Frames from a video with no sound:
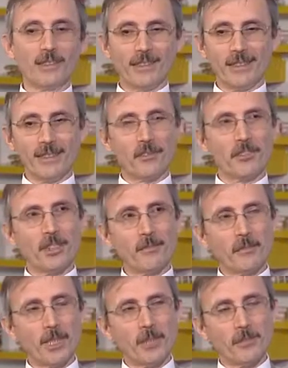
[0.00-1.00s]

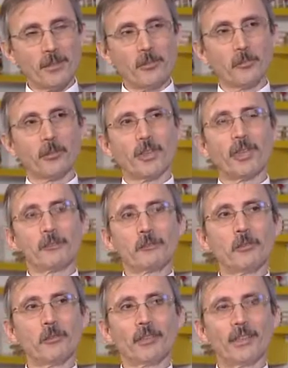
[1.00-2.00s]
Neticede belli bir yol
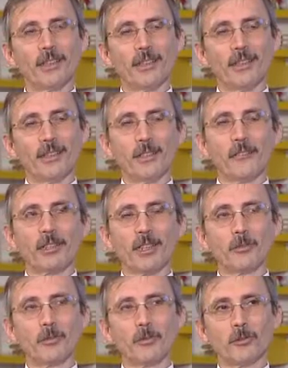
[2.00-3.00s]
alınıyor. Evet.
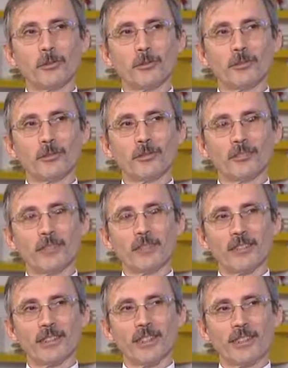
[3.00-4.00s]
İnşallah bu o,
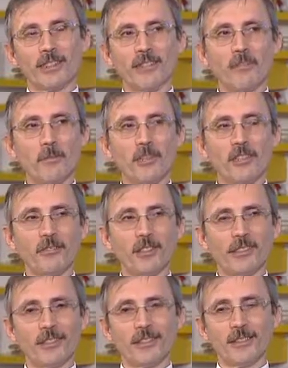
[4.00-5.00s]
hızlanarak devam edecek
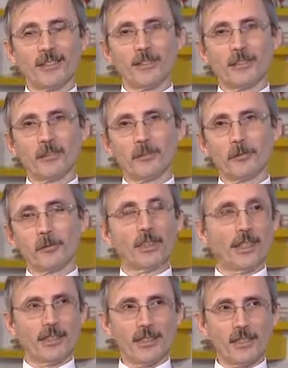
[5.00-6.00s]
ve e,
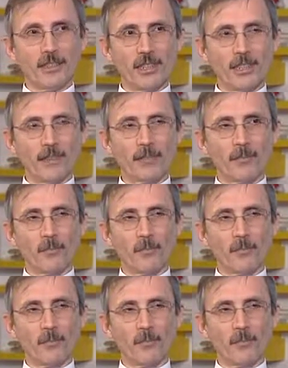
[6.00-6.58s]
Türkiye'de istenen